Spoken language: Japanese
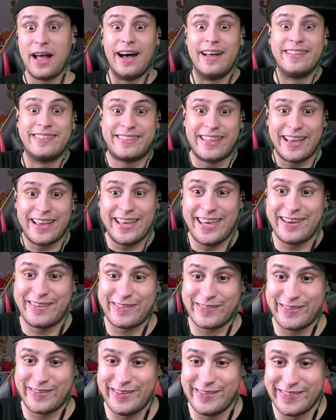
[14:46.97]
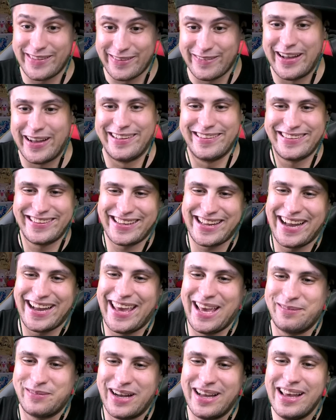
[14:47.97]
お、なんていいこと言うんだよ。
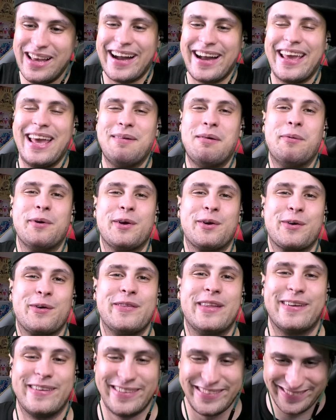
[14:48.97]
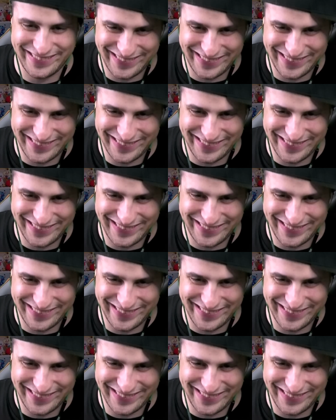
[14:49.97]
影山、影山も喜んでる。